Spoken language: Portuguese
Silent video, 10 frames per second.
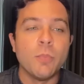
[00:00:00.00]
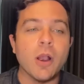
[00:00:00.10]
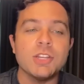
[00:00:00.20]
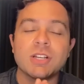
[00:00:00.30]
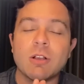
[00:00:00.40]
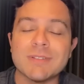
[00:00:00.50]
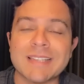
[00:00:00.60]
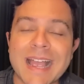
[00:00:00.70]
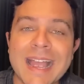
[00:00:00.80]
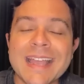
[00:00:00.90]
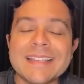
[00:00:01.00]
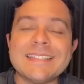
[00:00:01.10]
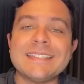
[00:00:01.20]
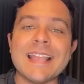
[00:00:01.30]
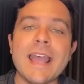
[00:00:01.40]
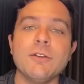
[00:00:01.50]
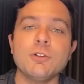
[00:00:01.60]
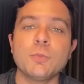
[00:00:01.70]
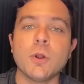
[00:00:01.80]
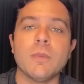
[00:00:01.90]
pode causar sérios
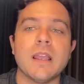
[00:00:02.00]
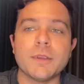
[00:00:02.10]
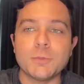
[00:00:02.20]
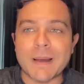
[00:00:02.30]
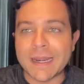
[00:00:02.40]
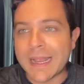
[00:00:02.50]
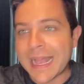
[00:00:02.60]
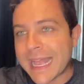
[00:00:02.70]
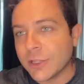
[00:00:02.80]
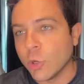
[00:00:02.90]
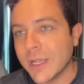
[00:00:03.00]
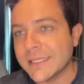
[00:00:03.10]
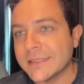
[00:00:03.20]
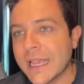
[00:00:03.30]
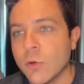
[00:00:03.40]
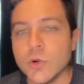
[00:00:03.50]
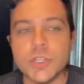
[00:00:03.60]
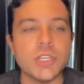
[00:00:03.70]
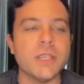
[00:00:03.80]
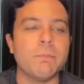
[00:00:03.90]
problemas para a nossa
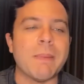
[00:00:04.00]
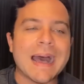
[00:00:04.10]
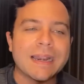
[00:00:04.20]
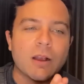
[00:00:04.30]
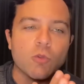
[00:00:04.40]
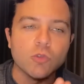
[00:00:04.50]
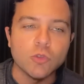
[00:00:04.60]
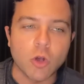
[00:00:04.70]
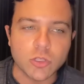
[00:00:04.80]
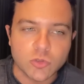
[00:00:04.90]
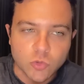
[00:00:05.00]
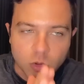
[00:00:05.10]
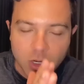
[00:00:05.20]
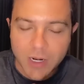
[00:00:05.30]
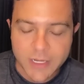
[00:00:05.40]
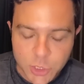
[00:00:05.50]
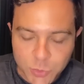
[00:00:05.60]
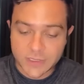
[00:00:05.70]
saúde e para o nosso organismo.